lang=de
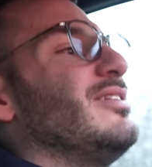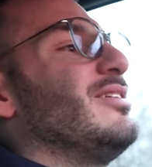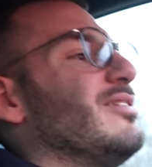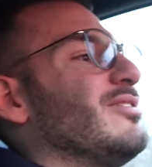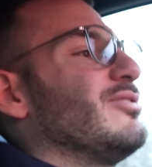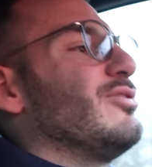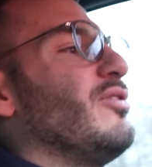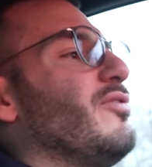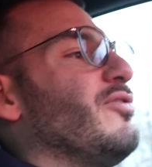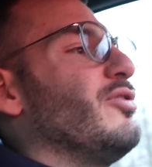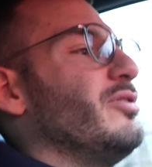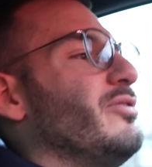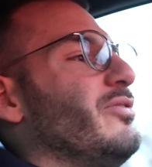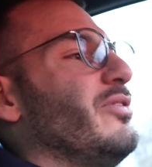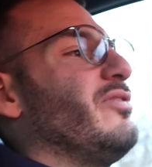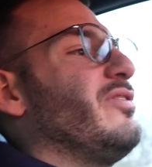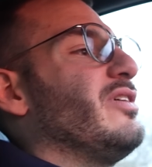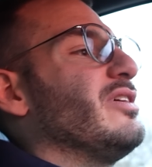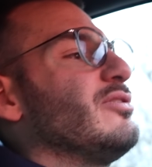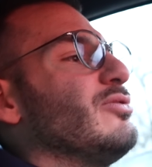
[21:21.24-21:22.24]
so, Freunde,
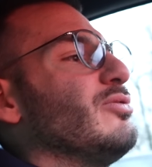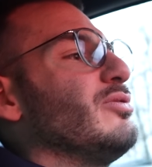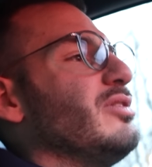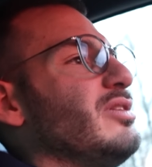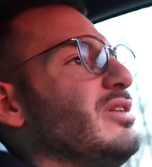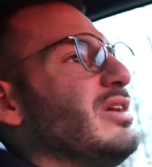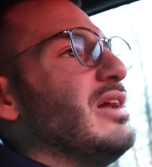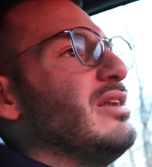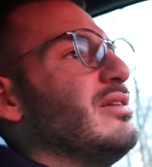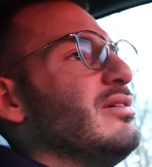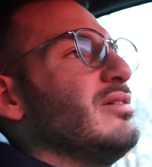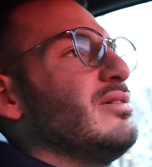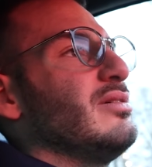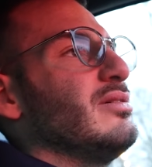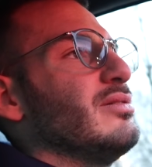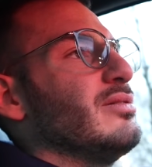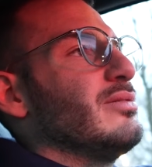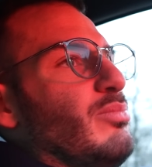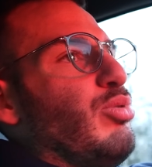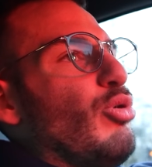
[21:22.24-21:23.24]
wir fahren zurück in die Halle.
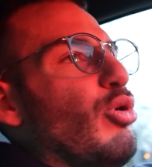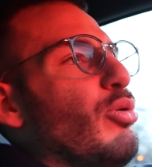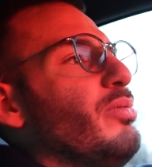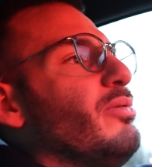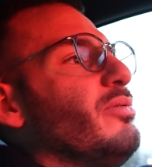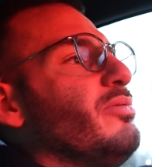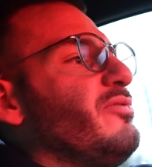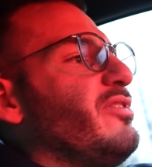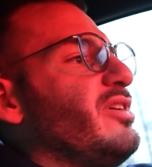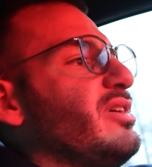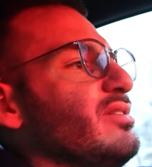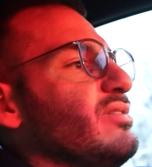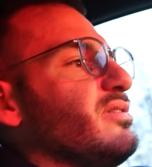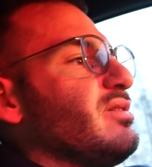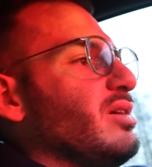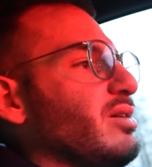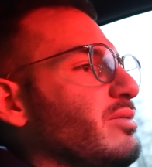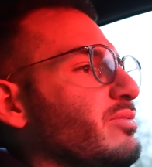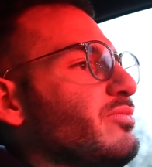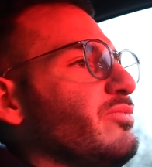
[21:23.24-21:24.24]
Probefahrt,
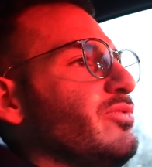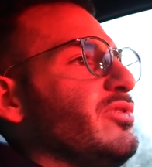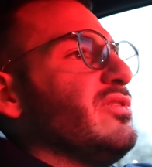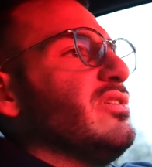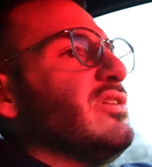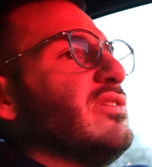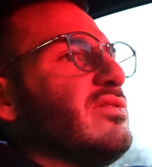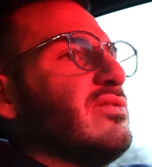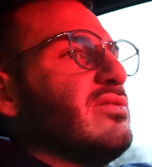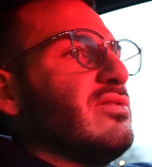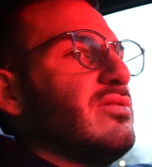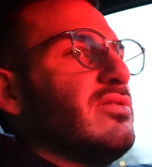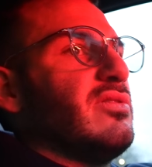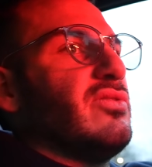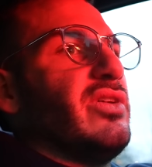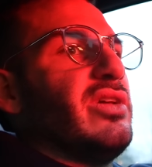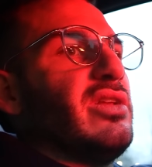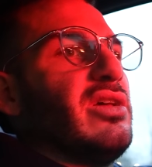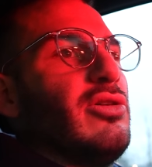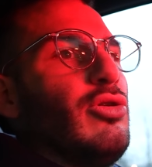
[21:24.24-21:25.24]
ja, wir sind jetzt
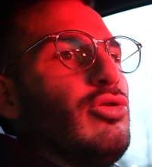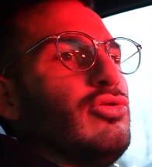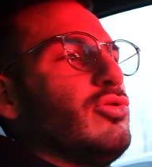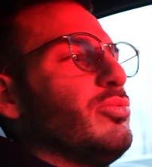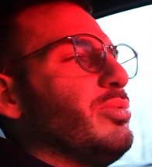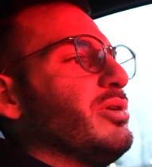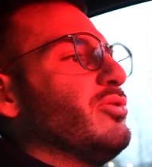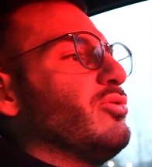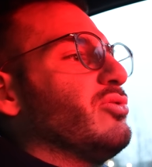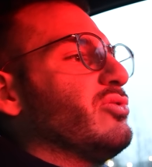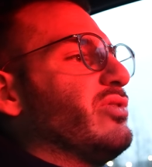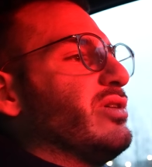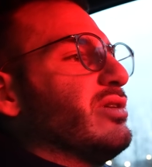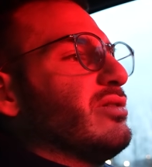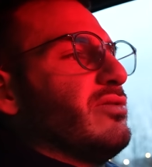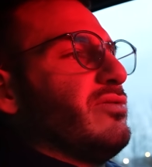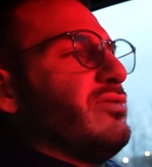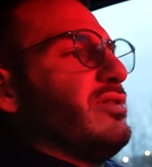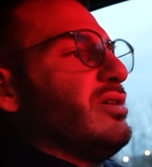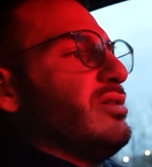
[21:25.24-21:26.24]
zwei, drei
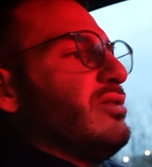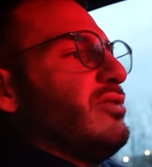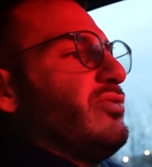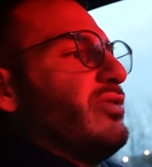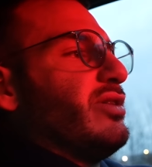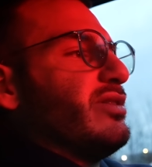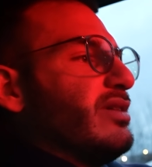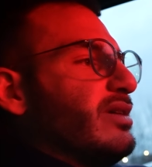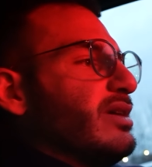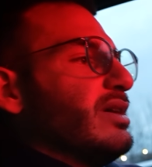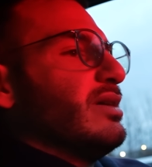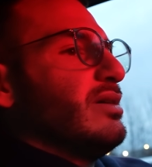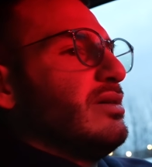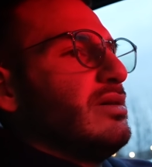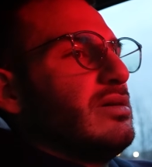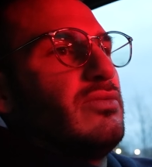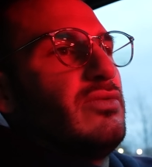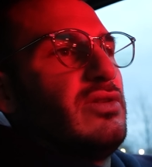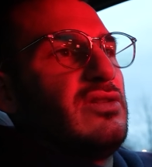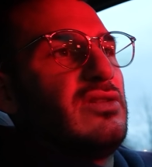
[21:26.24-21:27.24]
Autobahnausfahrten gefahren. Ich war tanken.
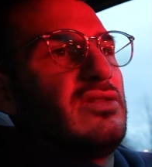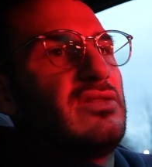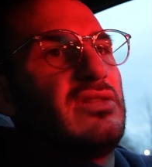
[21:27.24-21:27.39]
Welche